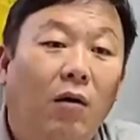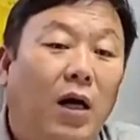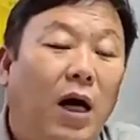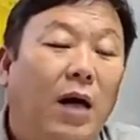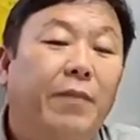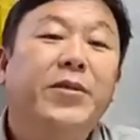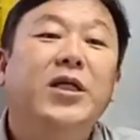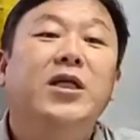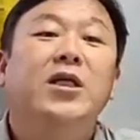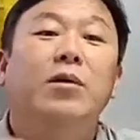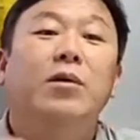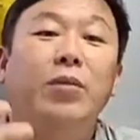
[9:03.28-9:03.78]

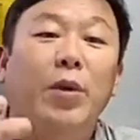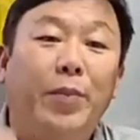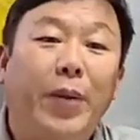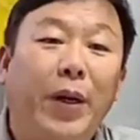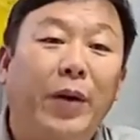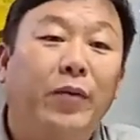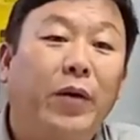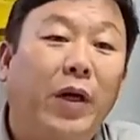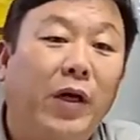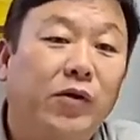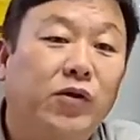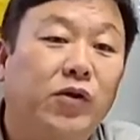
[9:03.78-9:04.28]
합리적인
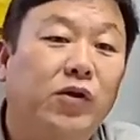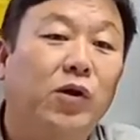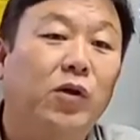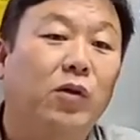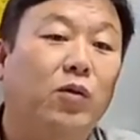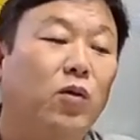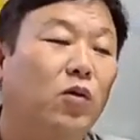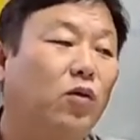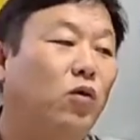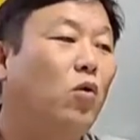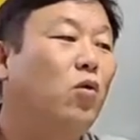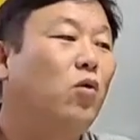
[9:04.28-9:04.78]
비판도 할 수
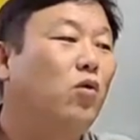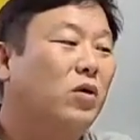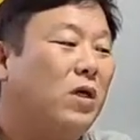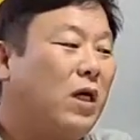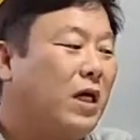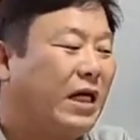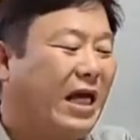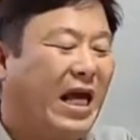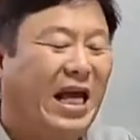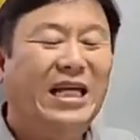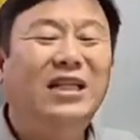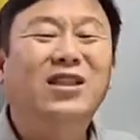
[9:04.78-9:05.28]
있고 또
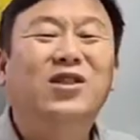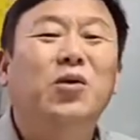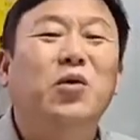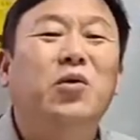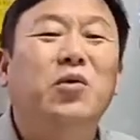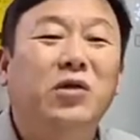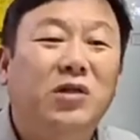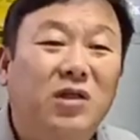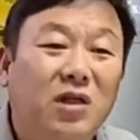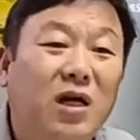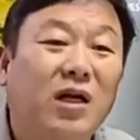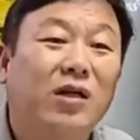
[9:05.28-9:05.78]

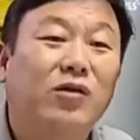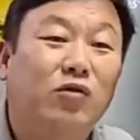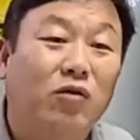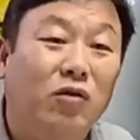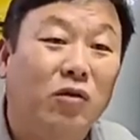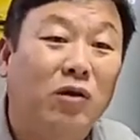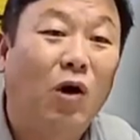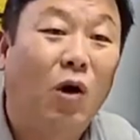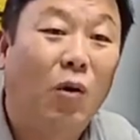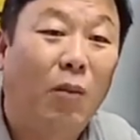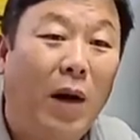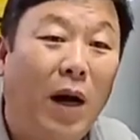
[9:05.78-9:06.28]
개인적으로 싫어할 수도
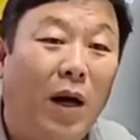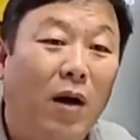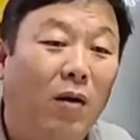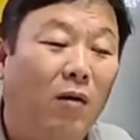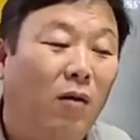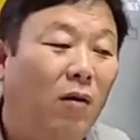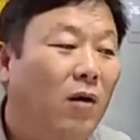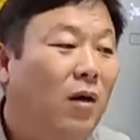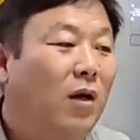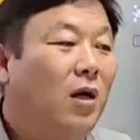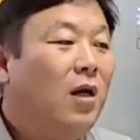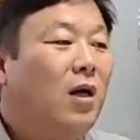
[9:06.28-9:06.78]
있다고 봐요.
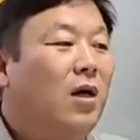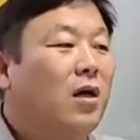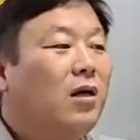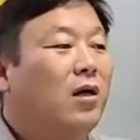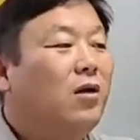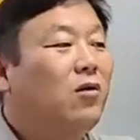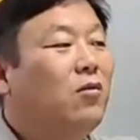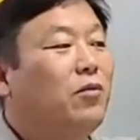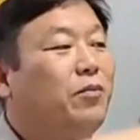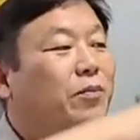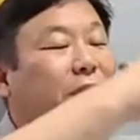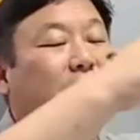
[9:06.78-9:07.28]

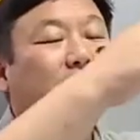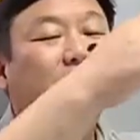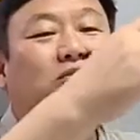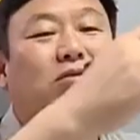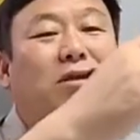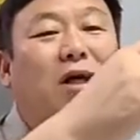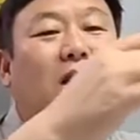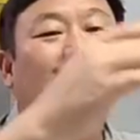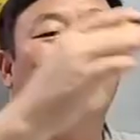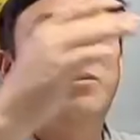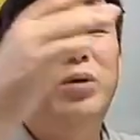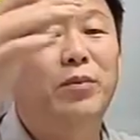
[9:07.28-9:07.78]
그래서
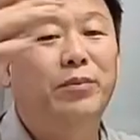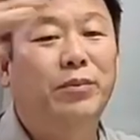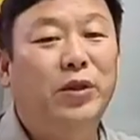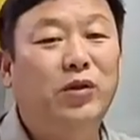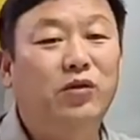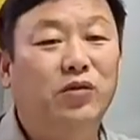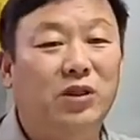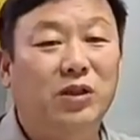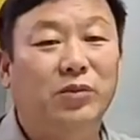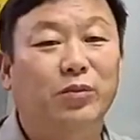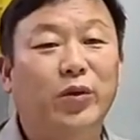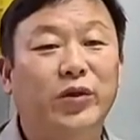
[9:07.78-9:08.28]
민주당
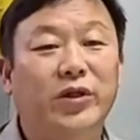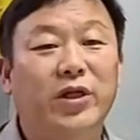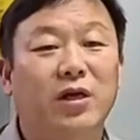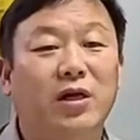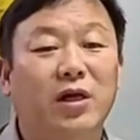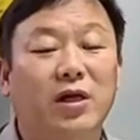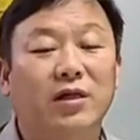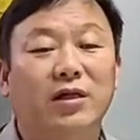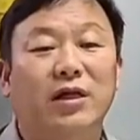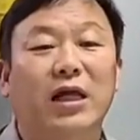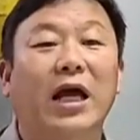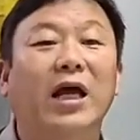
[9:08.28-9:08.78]
범민주 진보
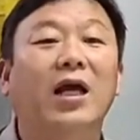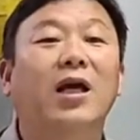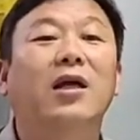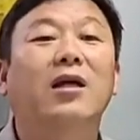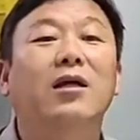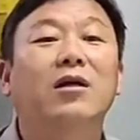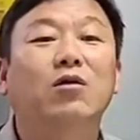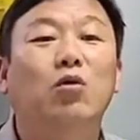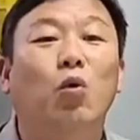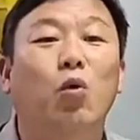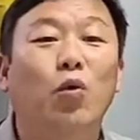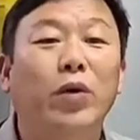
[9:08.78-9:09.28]
세력은
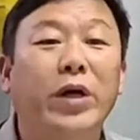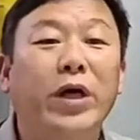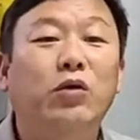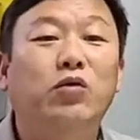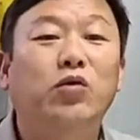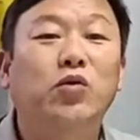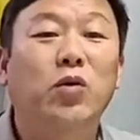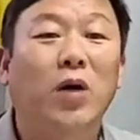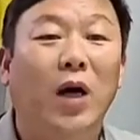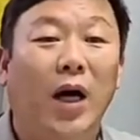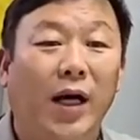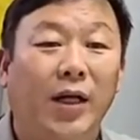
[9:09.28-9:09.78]
대의는
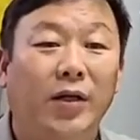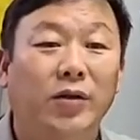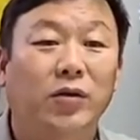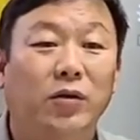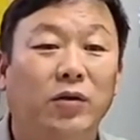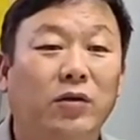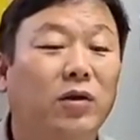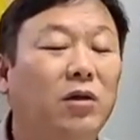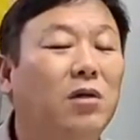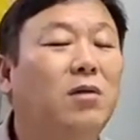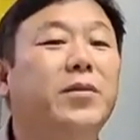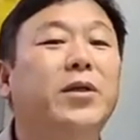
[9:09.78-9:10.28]
동의해주고 가야죠.
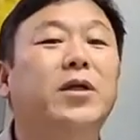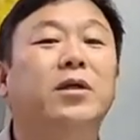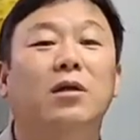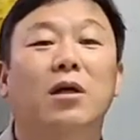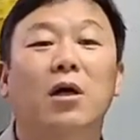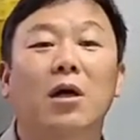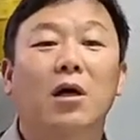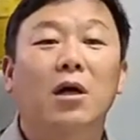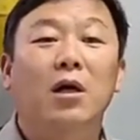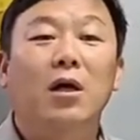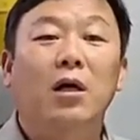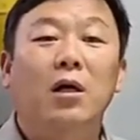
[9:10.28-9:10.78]
그러면
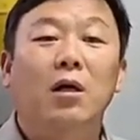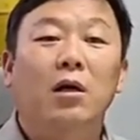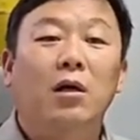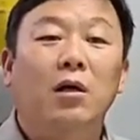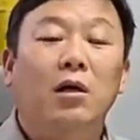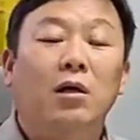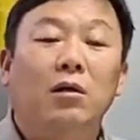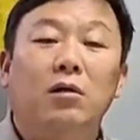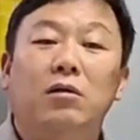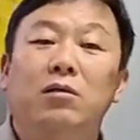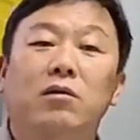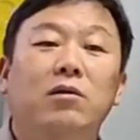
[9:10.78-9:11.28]

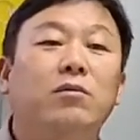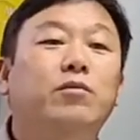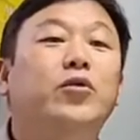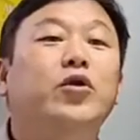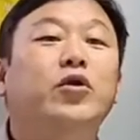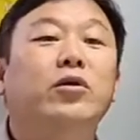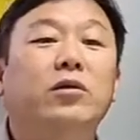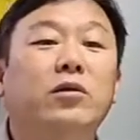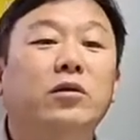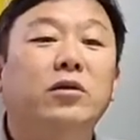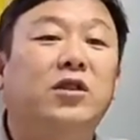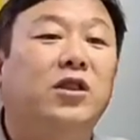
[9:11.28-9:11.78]
그런
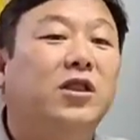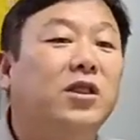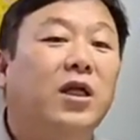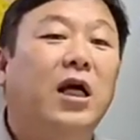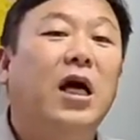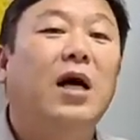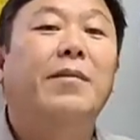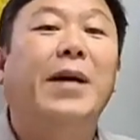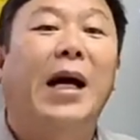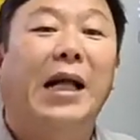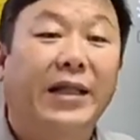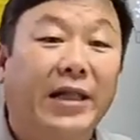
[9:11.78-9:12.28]
분들은
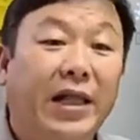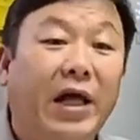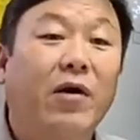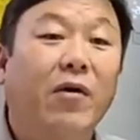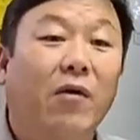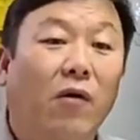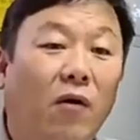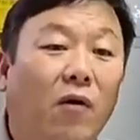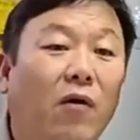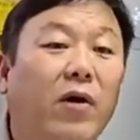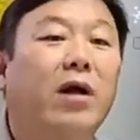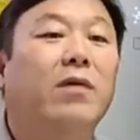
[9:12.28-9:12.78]
징계하면 안
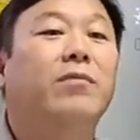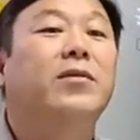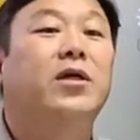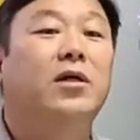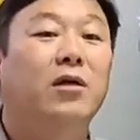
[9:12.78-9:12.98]
돼요. 예를 들면